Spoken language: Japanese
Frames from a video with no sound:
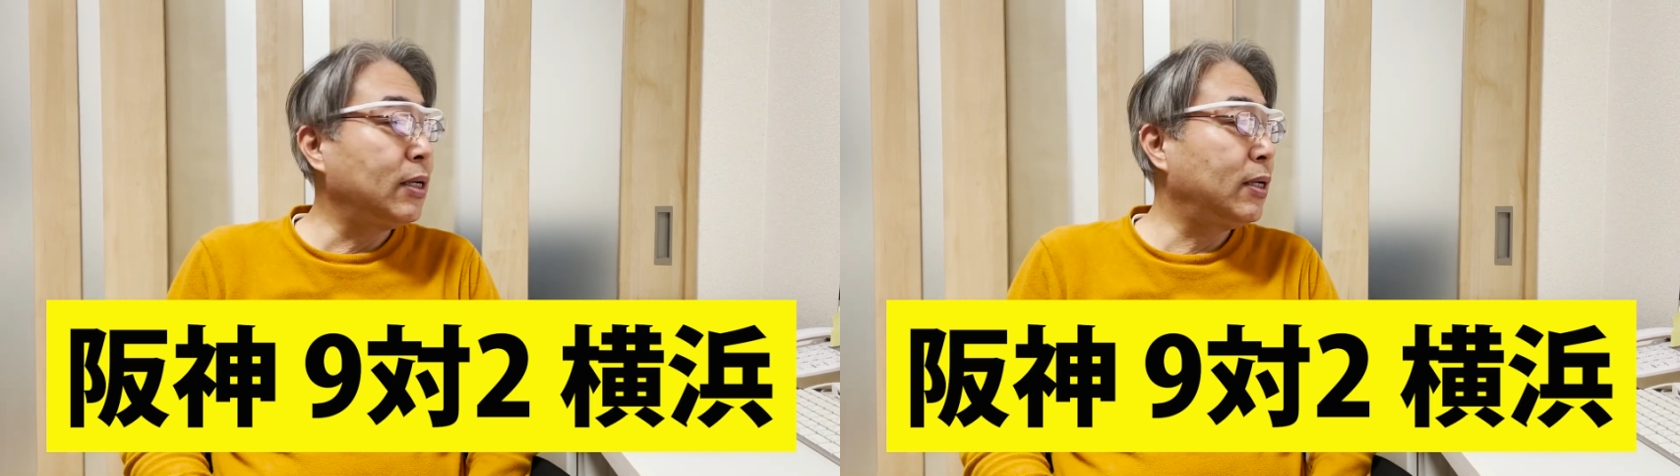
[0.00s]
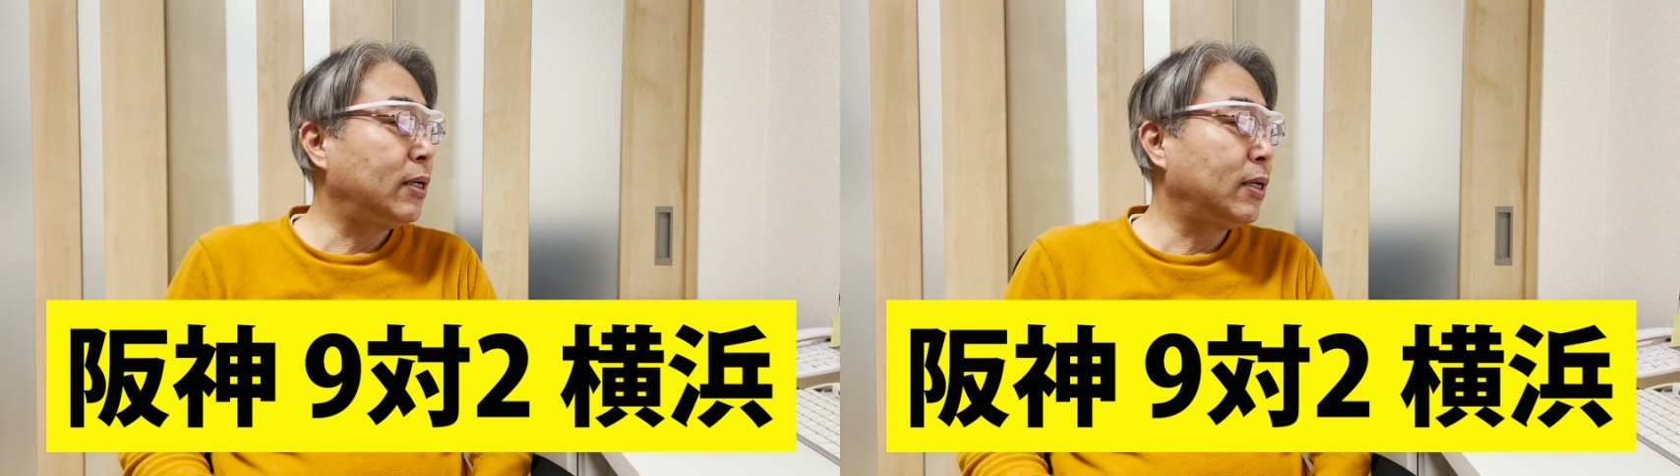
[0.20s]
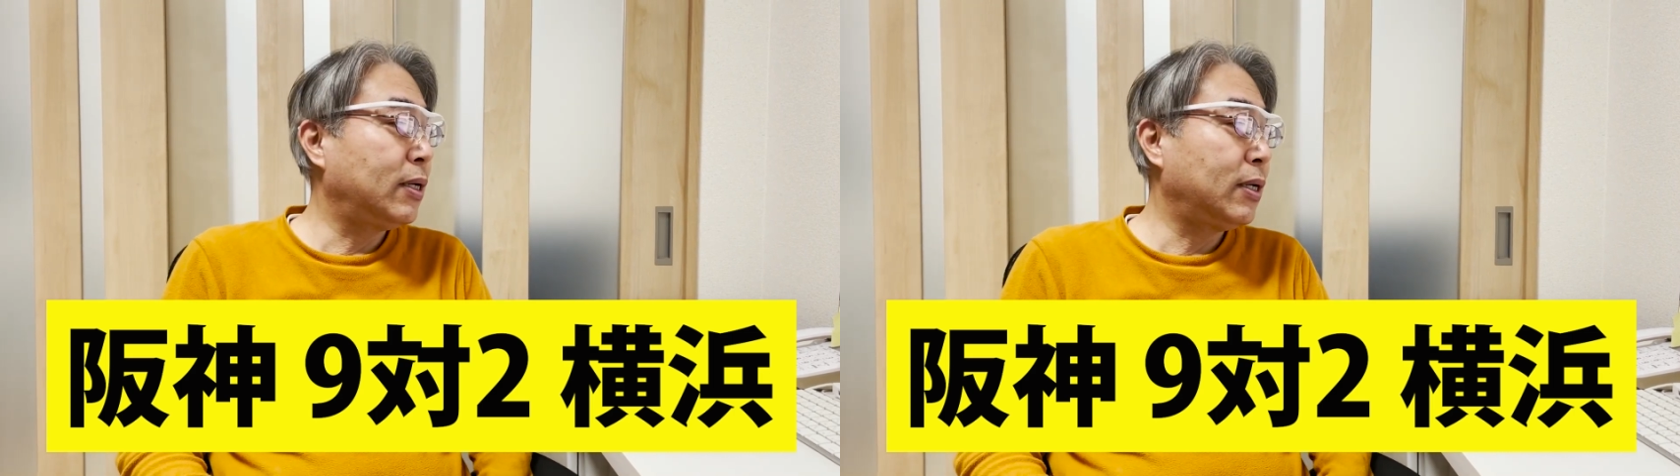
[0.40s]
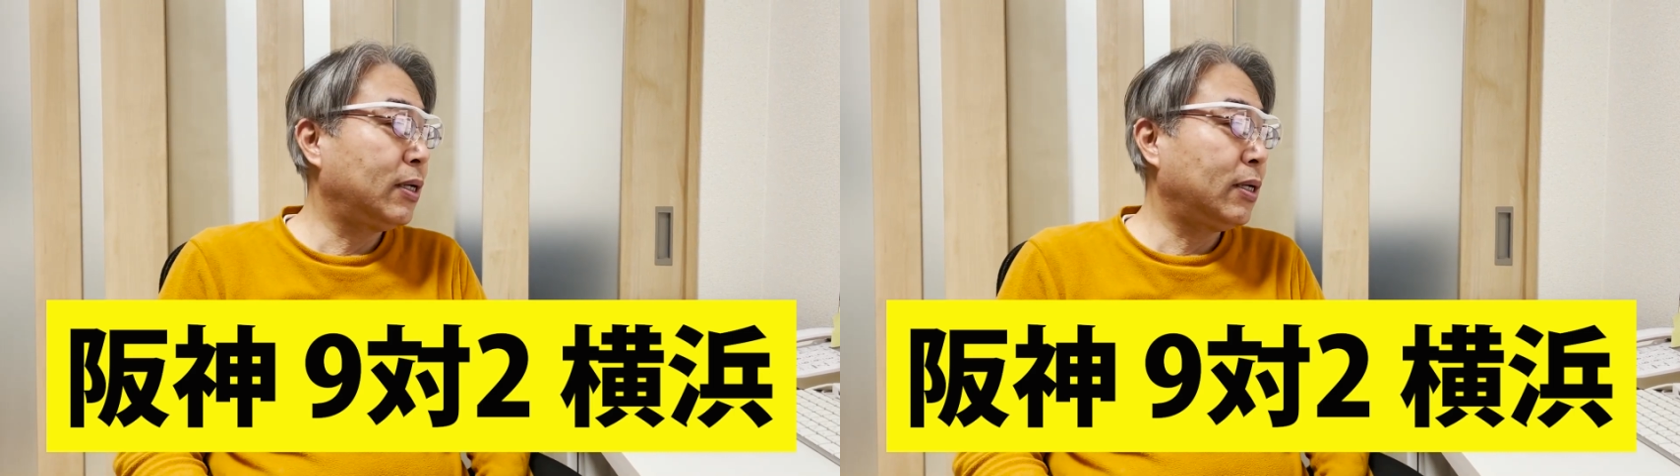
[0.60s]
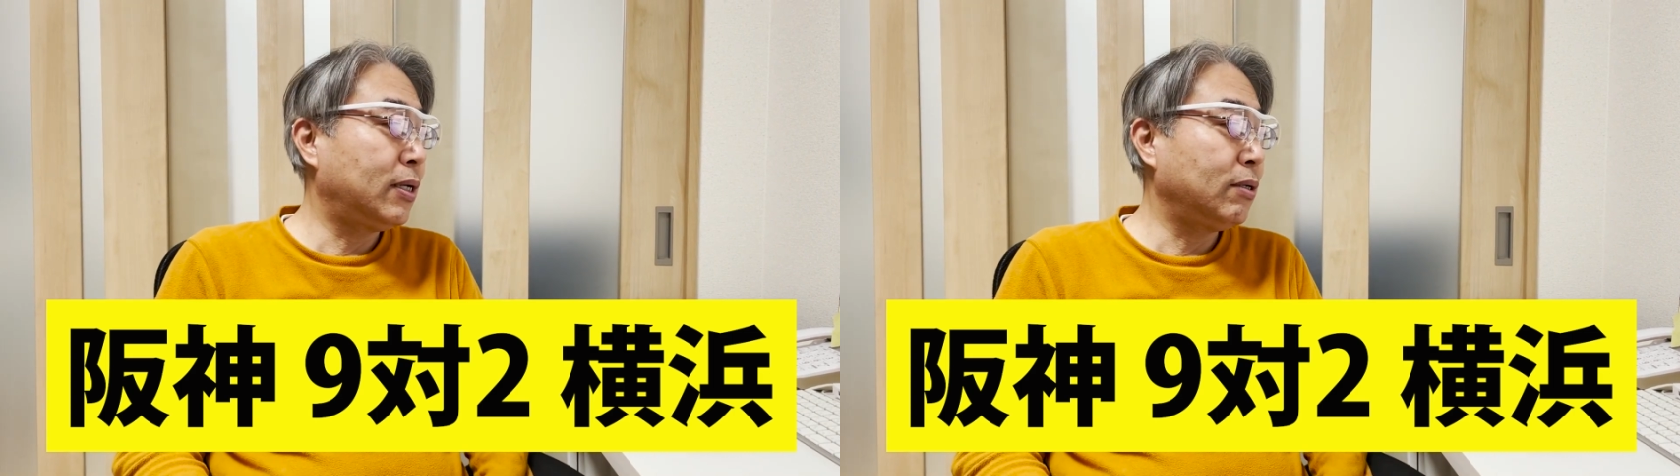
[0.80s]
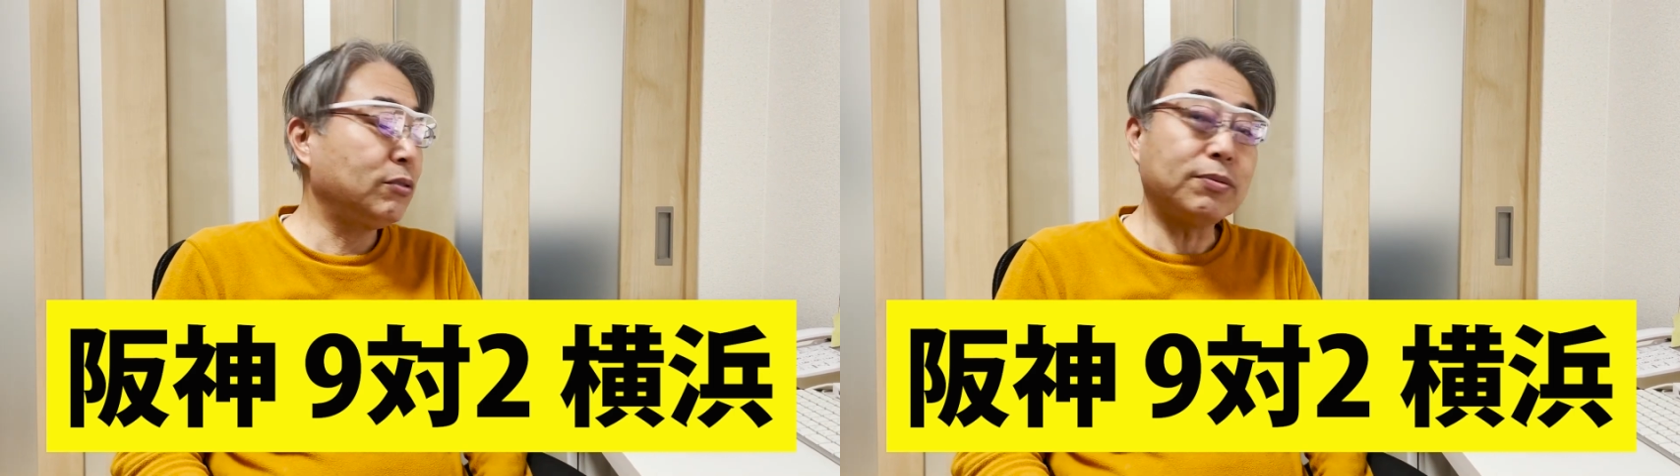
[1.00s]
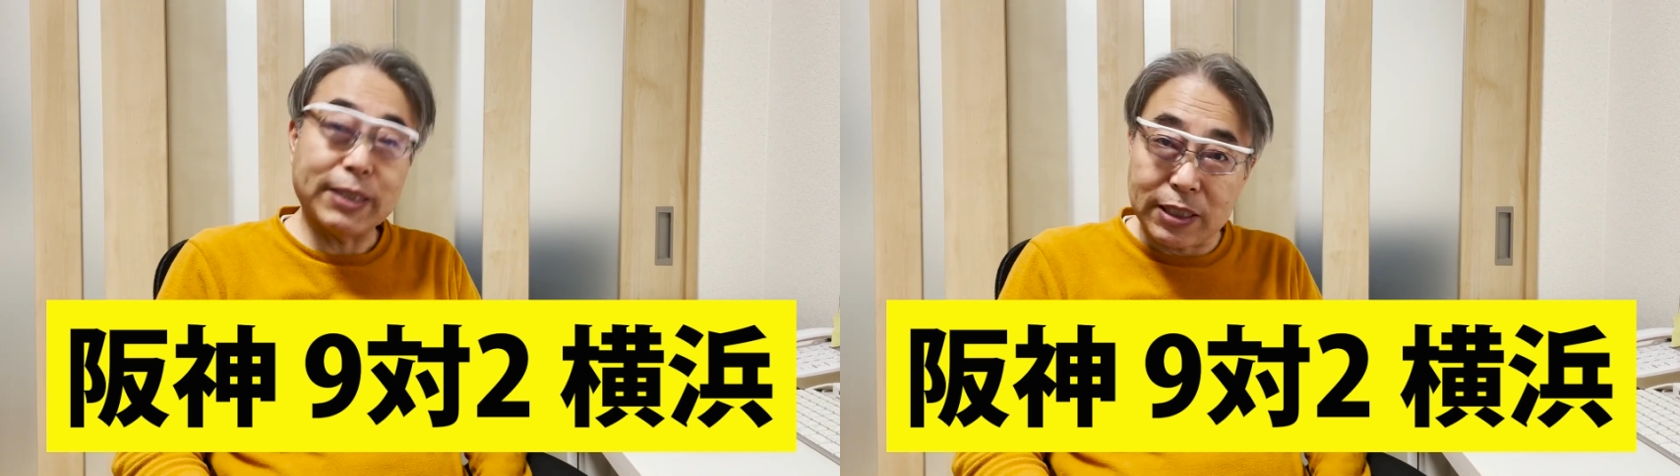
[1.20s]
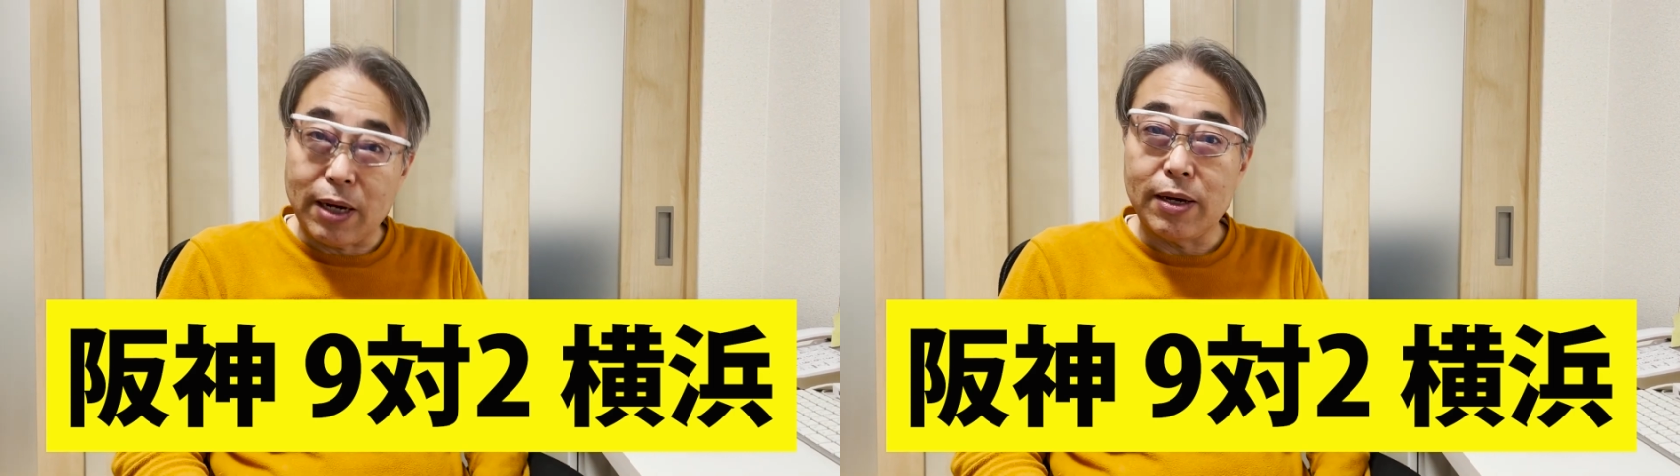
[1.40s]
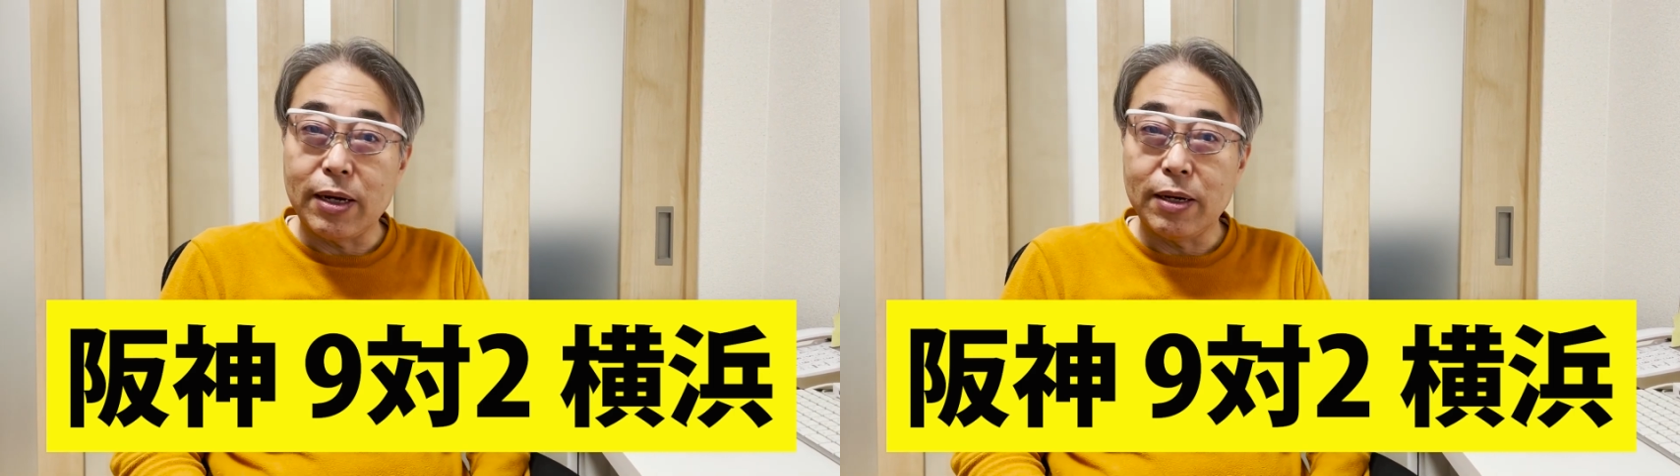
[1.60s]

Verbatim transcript: あ打ちました。